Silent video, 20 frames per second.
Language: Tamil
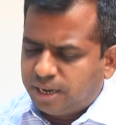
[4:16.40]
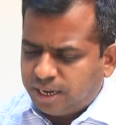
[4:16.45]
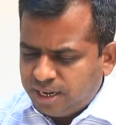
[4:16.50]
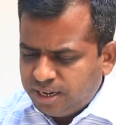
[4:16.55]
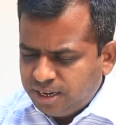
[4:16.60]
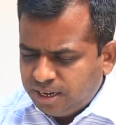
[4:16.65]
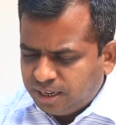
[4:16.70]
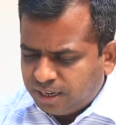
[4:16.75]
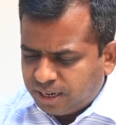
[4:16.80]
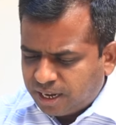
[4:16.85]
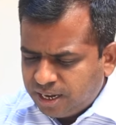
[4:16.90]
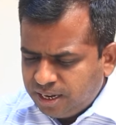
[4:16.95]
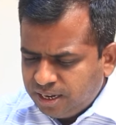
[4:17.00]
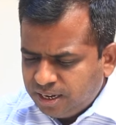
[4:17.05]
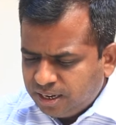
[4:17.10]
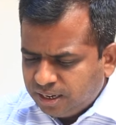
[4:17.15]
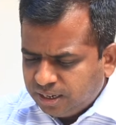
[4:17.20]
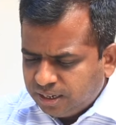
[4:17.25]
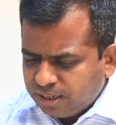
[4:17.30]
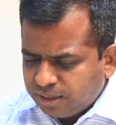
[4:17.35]
ரெண்டு
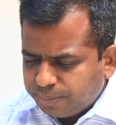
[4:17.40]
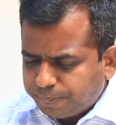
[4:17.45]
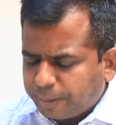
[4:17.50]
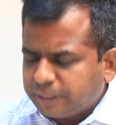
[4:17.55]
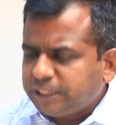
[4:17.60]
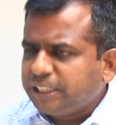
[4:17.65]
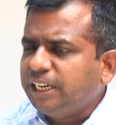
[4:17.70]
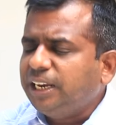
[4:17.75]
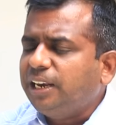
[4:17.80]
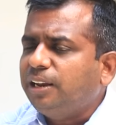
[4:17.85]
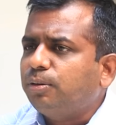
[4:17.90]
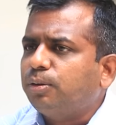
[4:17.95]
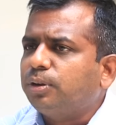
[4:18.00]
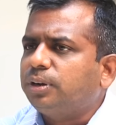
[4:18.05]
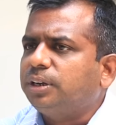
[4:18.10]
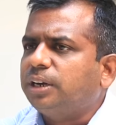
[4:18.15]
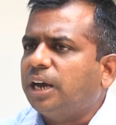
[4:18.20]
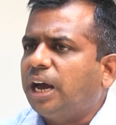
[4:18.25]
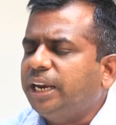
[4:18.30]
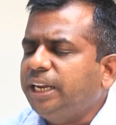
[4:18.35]
ரெண்டு பத்தியில்
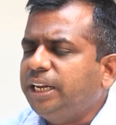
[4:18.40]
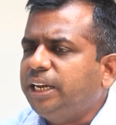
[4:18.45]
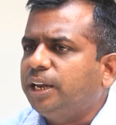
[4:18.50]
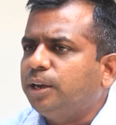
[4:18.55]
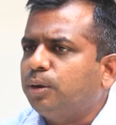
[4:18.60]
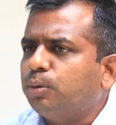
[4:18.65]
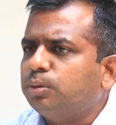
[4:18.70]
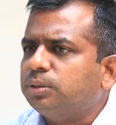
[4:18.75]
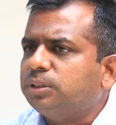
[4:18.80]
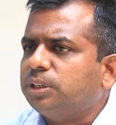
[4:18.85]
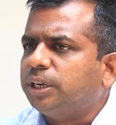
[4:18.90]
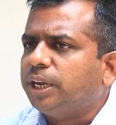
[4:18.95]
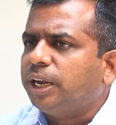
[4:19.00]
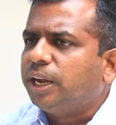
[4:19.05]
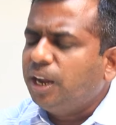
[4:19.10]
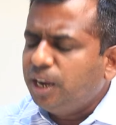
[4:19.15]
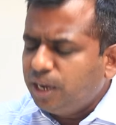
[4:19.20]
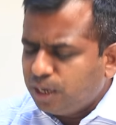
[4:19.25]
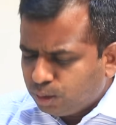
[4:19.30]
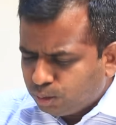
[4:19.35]
ஒரு அறிக்கை
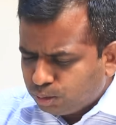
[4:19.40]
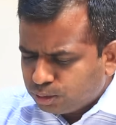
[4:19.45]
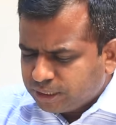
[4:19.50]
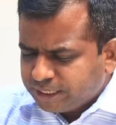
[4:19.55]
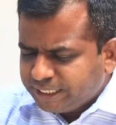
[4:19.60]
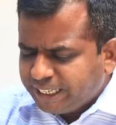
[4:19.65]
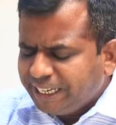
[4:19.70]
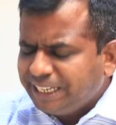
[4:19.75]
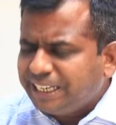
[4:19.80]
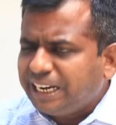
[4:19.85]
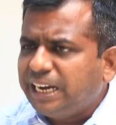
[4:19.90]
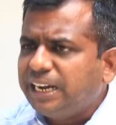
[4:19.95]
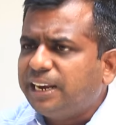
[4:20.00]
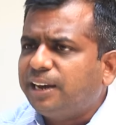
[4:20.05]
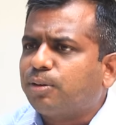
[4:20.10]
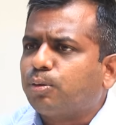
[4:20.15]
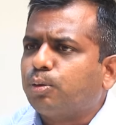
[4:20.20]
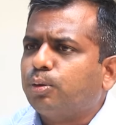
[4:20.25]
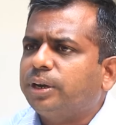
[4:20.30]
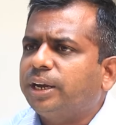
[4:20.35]
கொடுத்துருக்கீங்க இன்னும் கொஞ்சம்
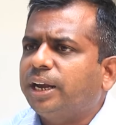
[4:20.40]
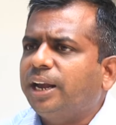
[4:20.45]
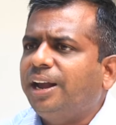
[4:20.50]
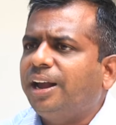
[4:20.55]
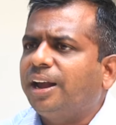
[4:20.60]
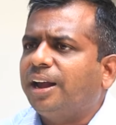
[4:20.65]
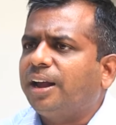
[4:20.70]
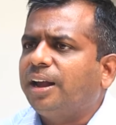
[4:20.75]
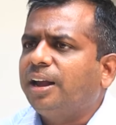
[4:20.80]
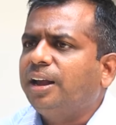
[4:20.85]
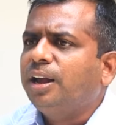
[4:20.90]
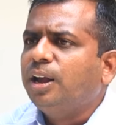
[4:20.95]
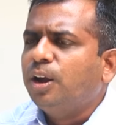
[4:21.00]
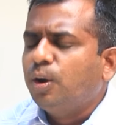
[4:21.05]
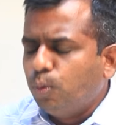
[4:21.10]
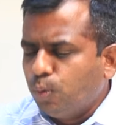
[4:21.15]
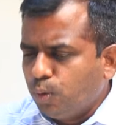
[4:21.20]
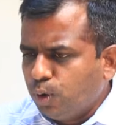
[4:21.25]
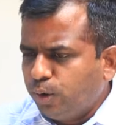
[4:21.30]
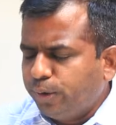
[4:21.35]
டீட்டெயிலாக கொடுங்க
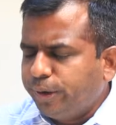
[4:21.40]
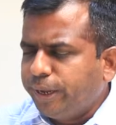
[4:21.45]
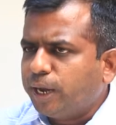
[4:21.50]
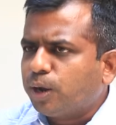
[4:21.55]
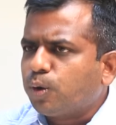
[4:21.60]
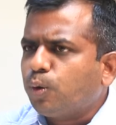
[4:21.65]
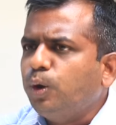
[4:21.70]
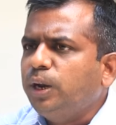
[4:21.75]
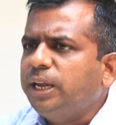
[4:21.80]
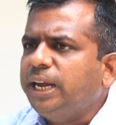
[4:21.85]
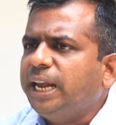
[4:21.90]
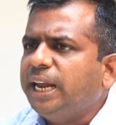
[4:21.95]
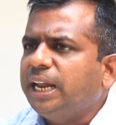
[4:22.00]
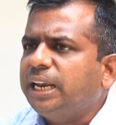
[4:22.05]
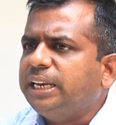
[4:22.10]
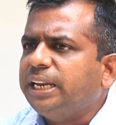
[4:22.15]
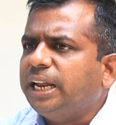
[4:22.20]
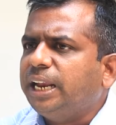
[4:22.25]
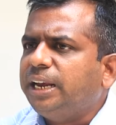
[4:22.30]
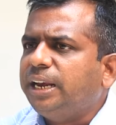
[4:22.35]
உங்களுடைய
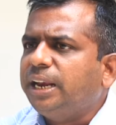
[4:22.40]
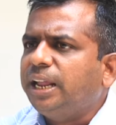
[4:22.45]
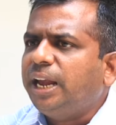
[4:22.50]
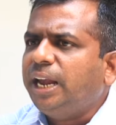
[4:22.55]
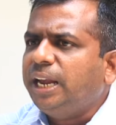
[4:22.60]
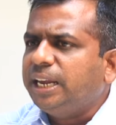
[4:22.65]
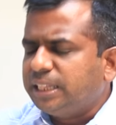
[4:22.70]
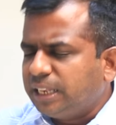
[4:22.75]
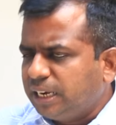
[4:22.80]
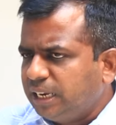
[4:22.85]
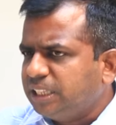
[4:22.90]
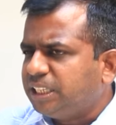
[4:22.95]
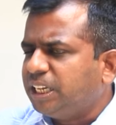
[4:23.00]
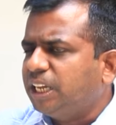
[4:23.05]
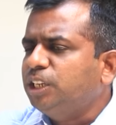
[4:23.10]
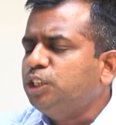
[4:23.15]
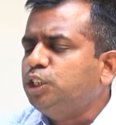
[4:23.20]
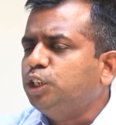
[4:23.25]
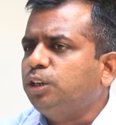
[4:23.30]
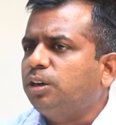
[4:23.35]
கொள்கைகள் என்ன இதெல்லாம்
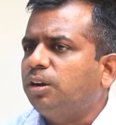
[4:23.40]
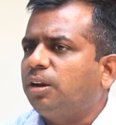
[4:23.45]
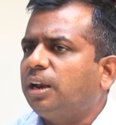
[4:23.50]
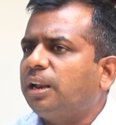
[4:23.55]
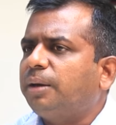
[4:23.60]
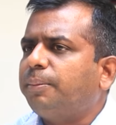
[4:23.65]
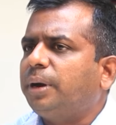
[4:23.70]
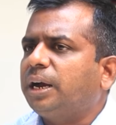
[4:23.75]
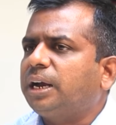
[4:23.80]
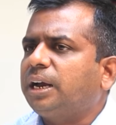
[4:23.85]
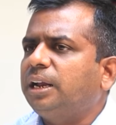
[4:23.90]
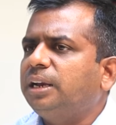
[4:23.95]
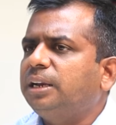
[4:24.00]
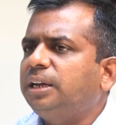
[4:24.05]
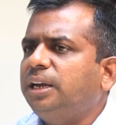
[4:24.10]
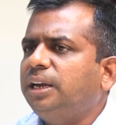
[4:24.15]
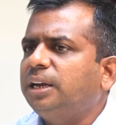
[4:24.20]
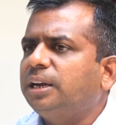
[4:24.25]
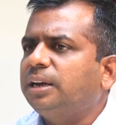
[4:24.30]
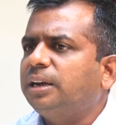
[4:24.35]
தெரிஞ்சுக்கணும்ல மக்கள்
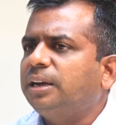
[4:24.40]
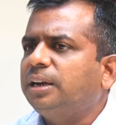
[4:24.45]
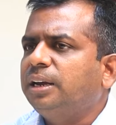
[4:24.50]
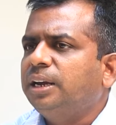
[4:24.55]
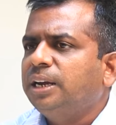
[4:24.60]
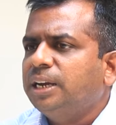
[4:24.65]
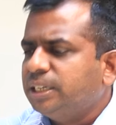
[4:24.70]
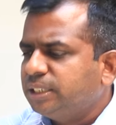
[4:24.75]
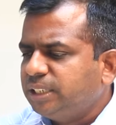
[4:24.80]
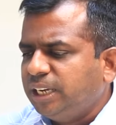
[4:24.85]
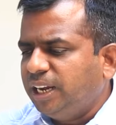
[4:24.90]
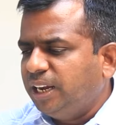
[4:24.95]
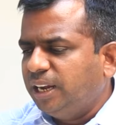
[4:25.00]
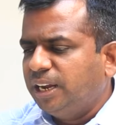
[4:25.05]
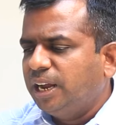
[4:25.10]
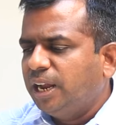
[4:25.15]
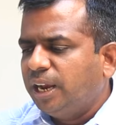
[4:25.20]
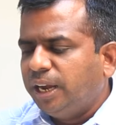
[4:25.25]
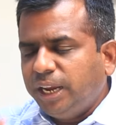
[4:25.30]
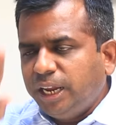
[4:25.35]
சி
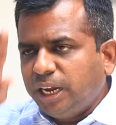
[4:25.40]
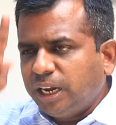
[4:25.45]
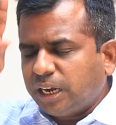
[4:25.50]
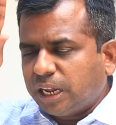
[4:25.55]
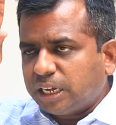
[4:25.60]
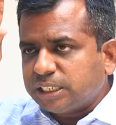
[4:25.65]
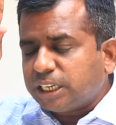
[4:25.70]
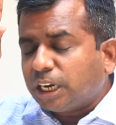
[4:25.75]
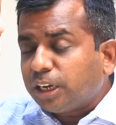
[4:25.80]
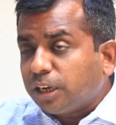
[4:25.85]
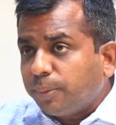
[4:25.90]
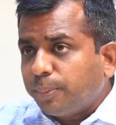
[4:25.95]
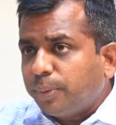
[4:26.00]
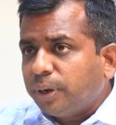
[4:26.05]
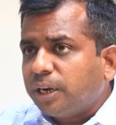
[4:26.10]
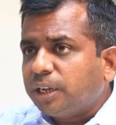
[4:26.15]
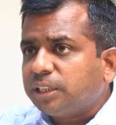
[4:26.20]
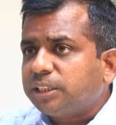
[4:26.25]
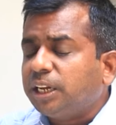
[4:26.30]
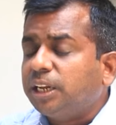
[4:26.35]
நீங்கள் நான்
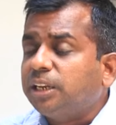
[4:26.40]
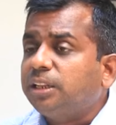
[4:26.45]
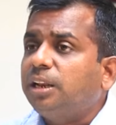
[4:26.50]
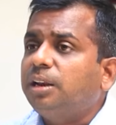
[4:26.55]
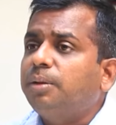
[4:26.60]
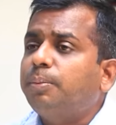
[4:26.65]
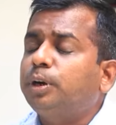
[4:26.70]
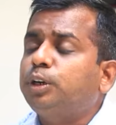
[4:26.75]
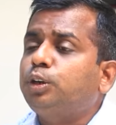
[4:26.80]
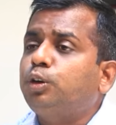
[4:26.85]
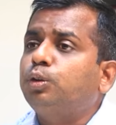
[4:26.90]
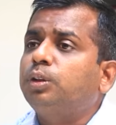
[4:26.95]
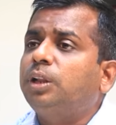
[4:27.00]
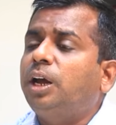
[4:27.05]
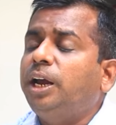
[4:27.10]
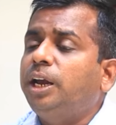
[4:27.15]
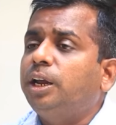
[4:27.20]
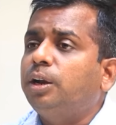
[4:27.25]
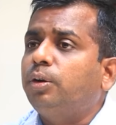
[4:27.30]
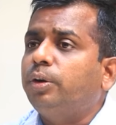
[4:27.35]
சட்டமன்ற தேர்தல்
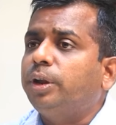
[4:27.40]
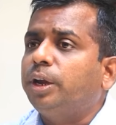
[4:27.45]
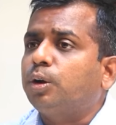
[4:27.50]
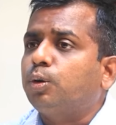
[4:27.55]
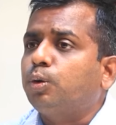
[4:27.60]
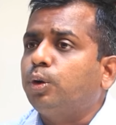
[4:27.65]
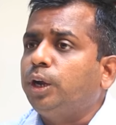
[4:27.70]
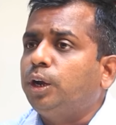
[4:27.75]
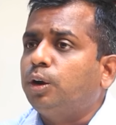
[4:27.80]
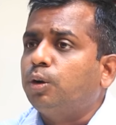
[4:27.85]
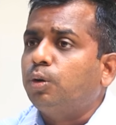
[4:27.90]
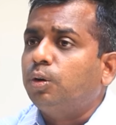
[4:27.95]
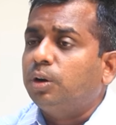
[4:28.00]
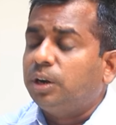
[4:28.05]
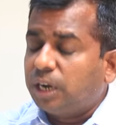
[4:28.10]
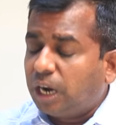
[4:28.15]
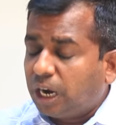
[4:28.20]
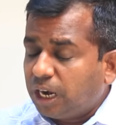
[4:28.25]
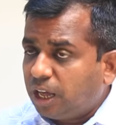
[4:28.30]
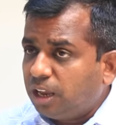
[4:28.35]
மட்டும்தான் என்னுடைய குறிக்கோள்
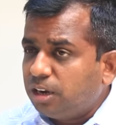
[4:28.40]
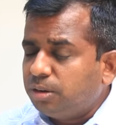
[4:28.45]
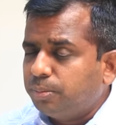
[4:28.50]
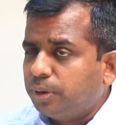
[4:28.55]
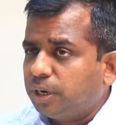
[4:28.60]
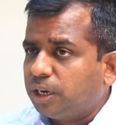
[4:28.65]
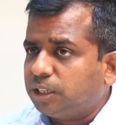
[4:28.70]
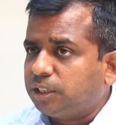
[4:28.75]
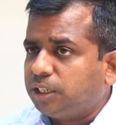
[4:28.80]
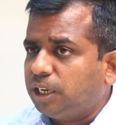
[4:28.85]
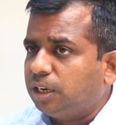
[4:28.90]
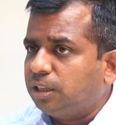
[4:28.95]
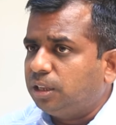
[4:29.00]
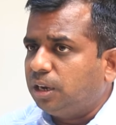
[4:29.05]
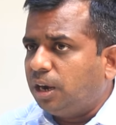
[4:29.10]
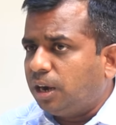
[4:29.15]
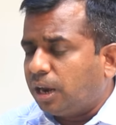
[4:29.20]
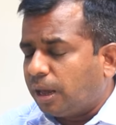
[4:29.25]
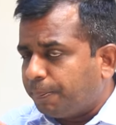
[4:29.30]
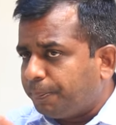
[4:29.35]
நாடாளுமன்ற
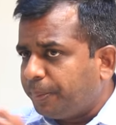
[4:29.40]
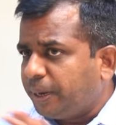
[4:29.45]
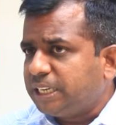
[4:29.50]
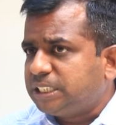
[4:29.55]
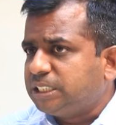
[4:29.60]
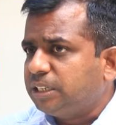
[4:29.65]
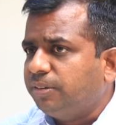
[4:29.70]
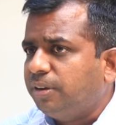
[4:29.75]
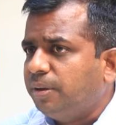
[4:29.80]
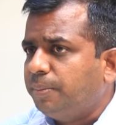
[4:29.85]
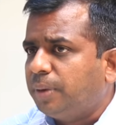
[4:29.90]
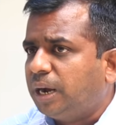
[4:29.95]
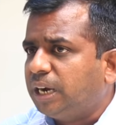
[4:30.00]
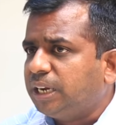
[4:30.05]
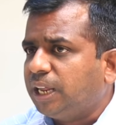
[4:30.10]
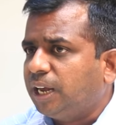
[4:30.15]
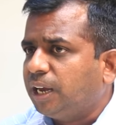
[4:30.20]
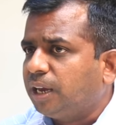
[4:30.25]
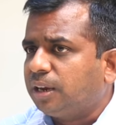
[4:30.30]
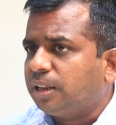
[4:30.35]
தேர்தலும் நான் பேசவே
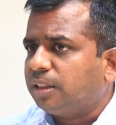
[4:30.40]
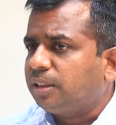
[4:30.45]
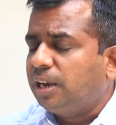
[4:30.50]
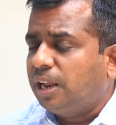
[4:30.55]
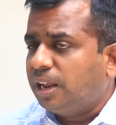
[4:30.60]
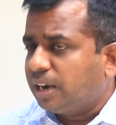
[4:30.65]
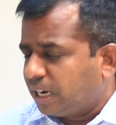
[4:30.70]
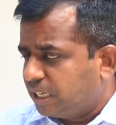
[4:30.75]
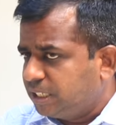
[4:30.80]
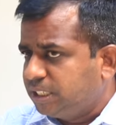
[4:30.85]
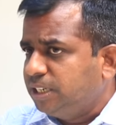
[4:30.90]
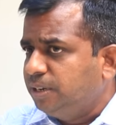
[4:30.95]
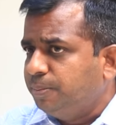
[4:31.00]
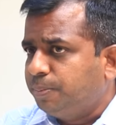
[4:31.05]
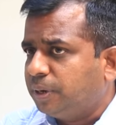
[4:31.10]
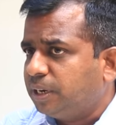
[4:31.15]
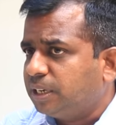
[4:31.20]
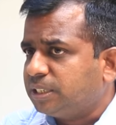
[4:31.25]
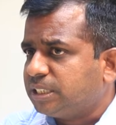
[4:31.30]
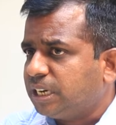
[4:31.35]
மாட்டேங்கிறதெல்லாம் ரஜினி
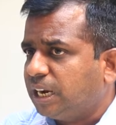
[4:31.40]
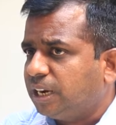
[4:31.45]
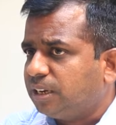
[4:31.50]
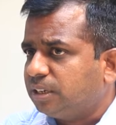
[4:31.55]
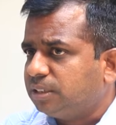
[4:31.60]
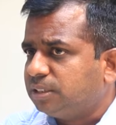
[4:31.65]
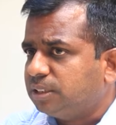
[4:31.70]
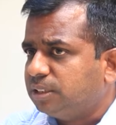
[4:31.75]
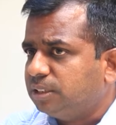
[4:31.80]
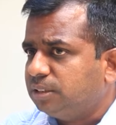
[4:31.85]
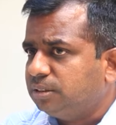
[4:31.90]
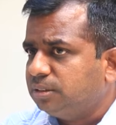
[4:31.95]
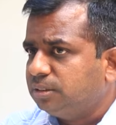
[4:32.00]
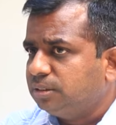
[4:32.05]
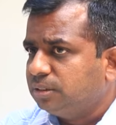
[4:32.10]
பண்ண ஸ்ட்ராட்டஜி